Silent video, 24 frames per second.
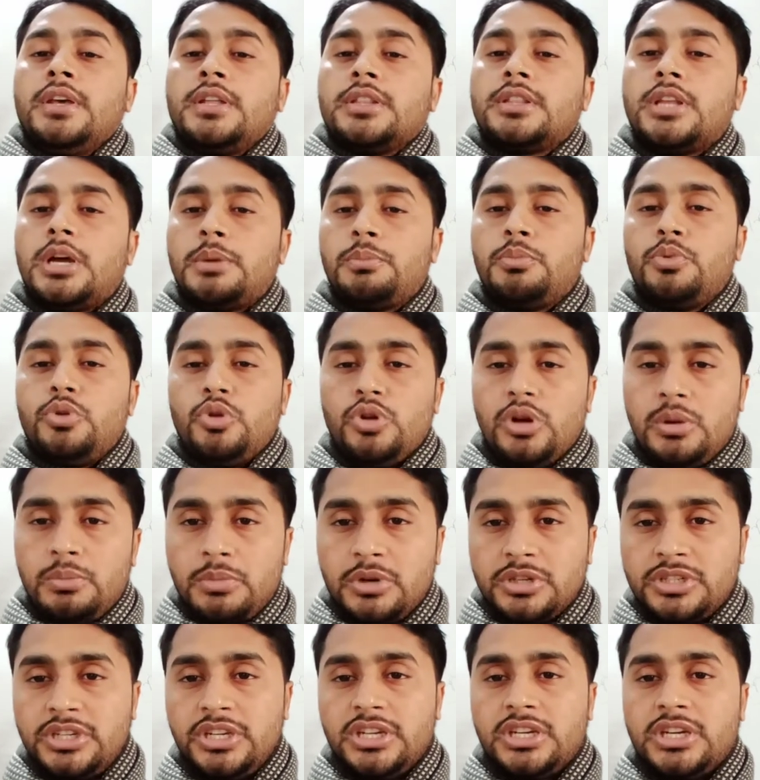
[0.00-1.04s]
তারপরেও আমরা
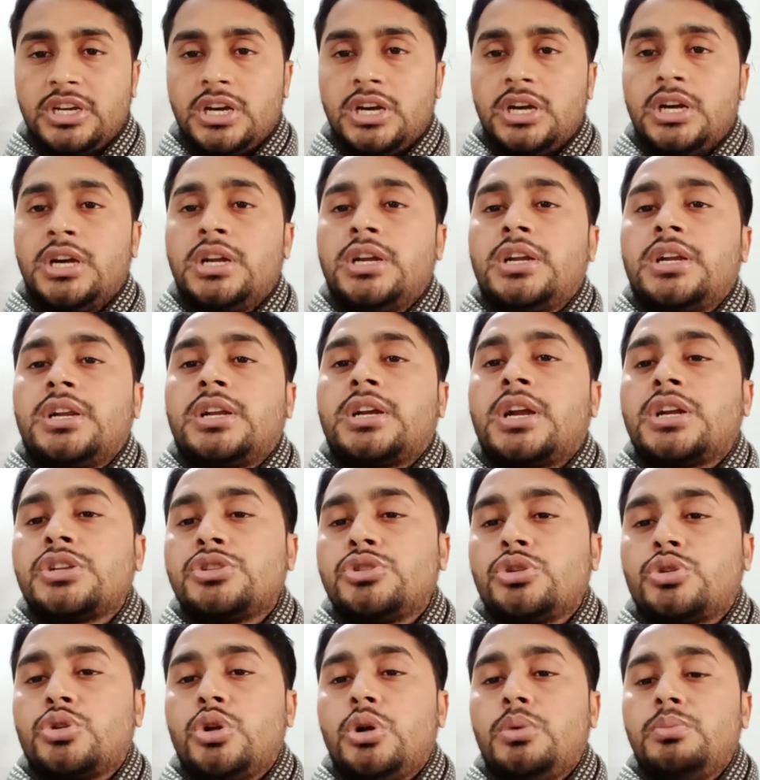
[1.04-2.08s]
শিক্ষার
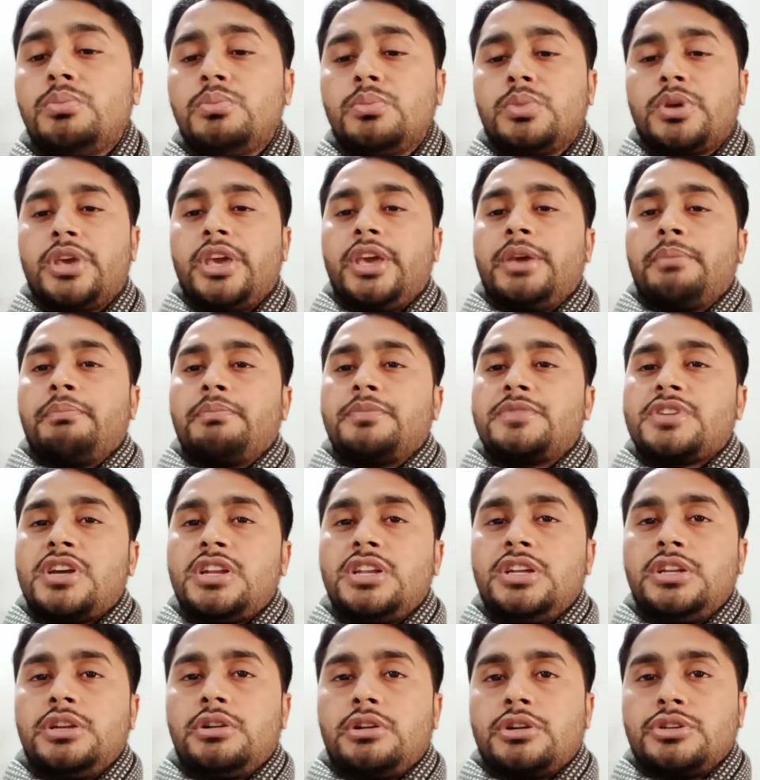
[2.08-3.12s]
কার্যক্রমকে
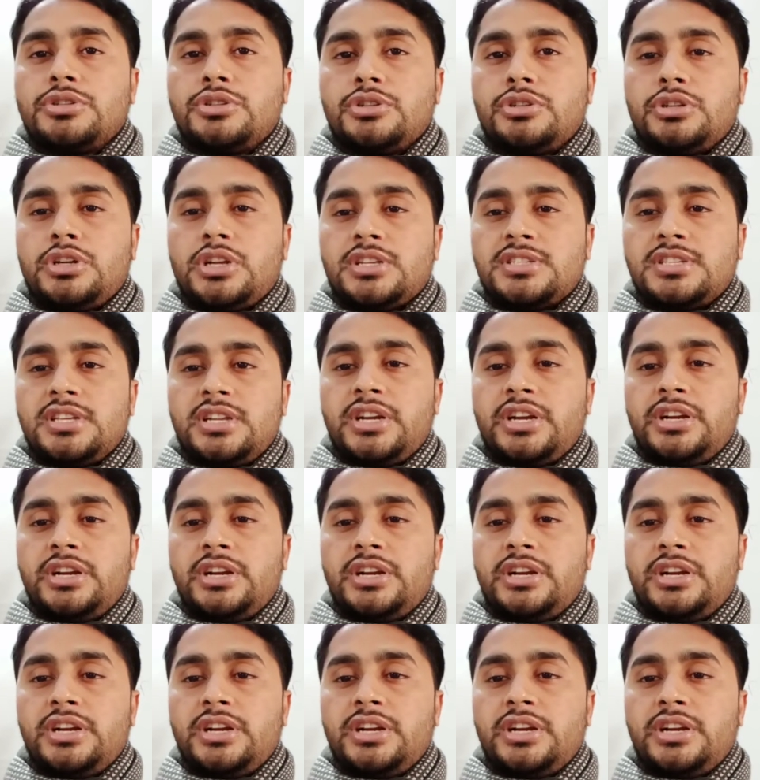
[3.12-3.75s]
চালিয়ে নেওয়ার জন্য রাজধানী